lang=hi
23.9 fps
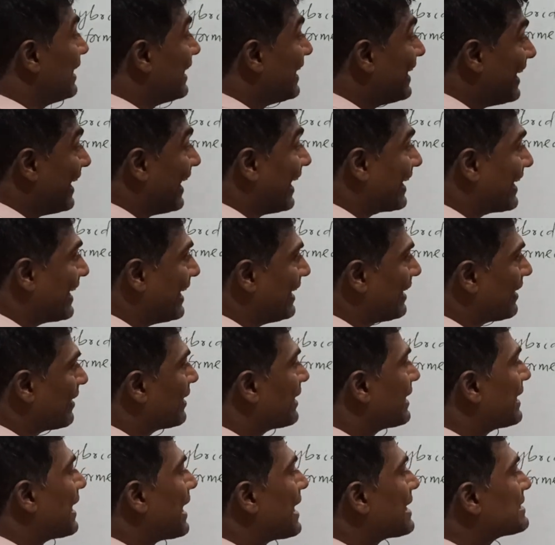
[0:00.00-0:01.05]
लेकिन
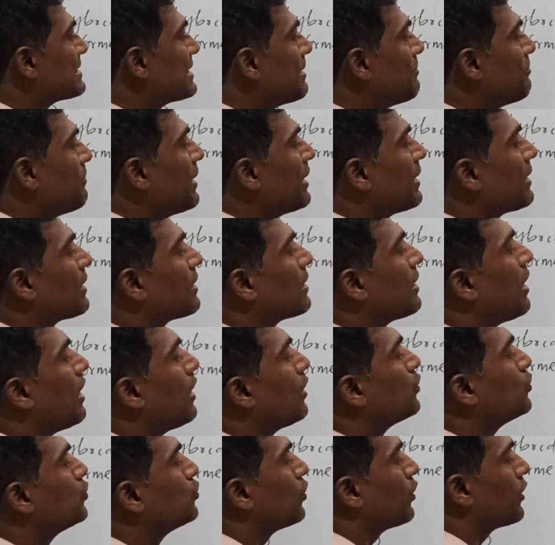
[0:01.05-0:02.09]
कैसे मैं रखा
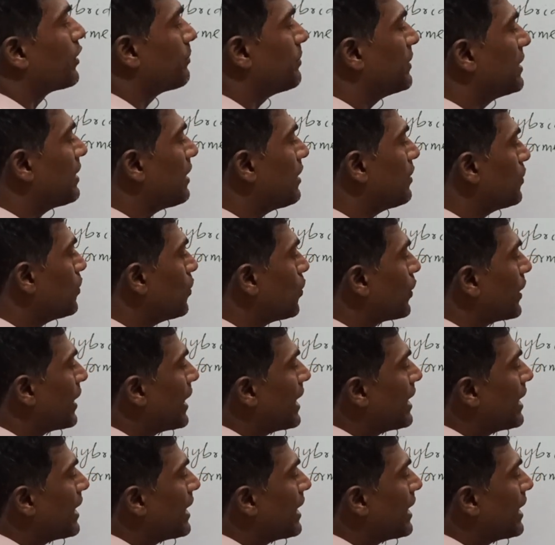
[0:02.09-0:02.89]
हूं ऑर्बिटल को